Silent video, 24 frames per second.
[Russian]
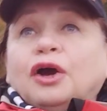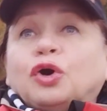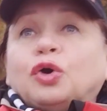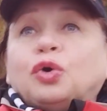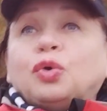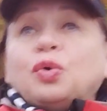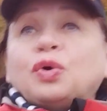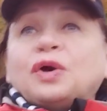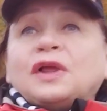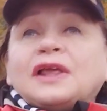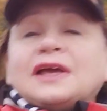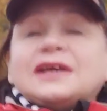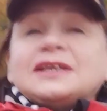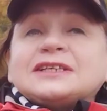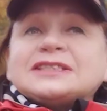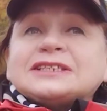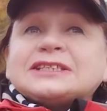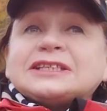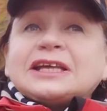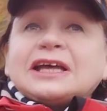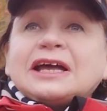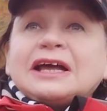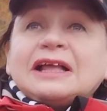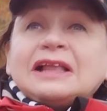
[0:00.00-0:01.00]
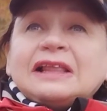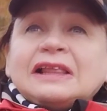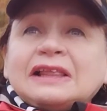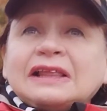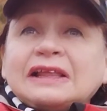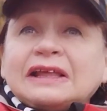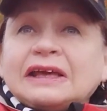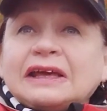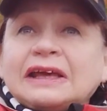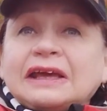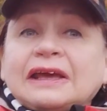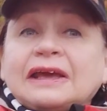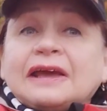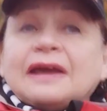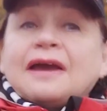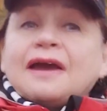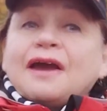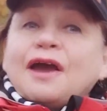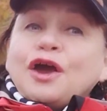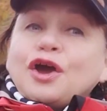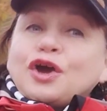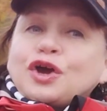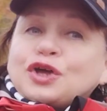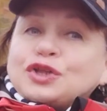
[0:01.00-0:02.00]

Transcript: круглые столы,